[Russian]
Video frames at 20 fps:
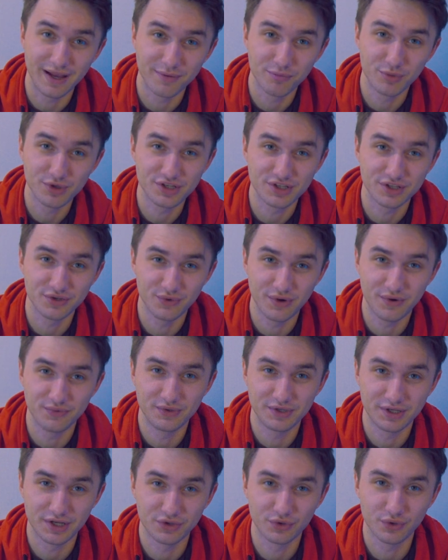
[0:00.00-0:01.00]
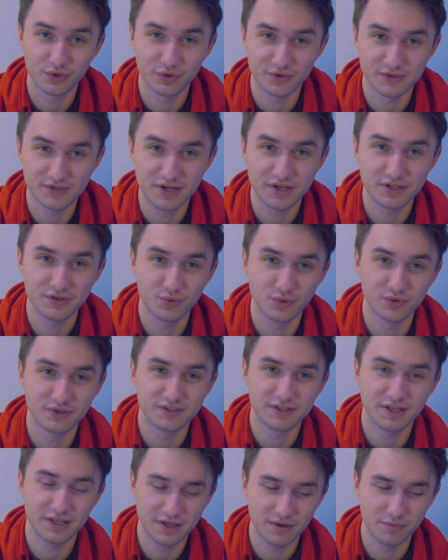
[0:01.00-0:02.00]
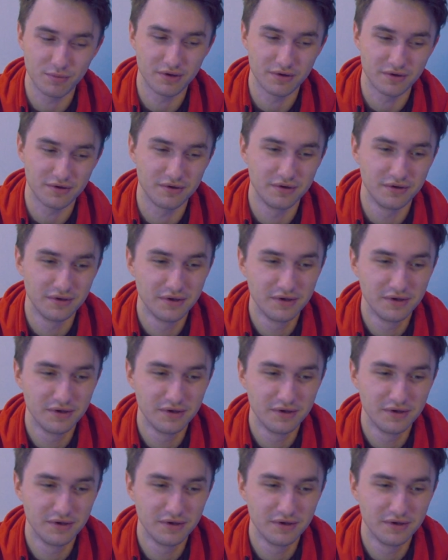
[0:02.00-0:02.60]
обычные вафли, которые, знаете, вот с такими,